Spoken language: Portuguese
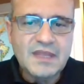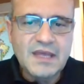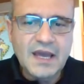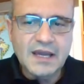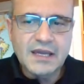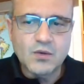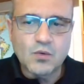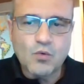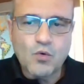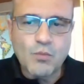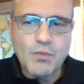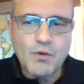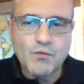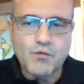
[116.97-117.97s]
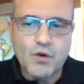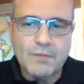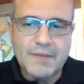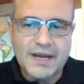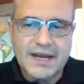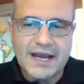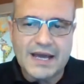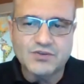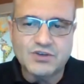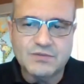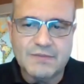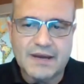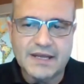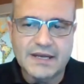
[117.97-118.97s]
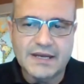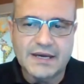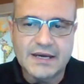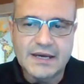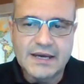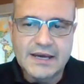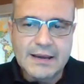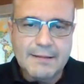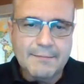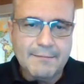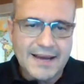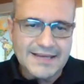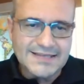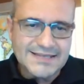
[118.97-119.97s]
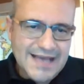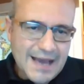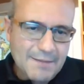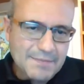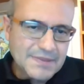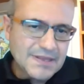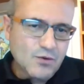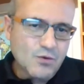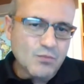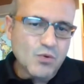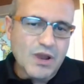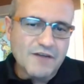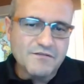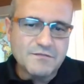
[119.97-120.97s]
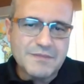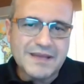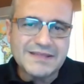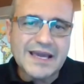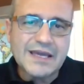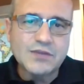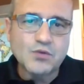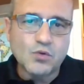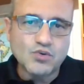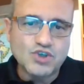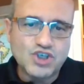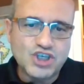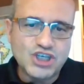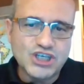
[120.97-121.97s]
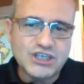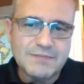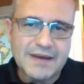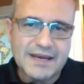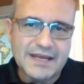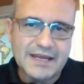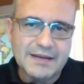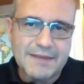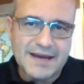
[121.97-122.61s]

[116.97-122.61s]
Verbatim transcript: é aquilo, como eu vou ao mercado de maneira mais rápida, como eu levo minha tecnologia de maneira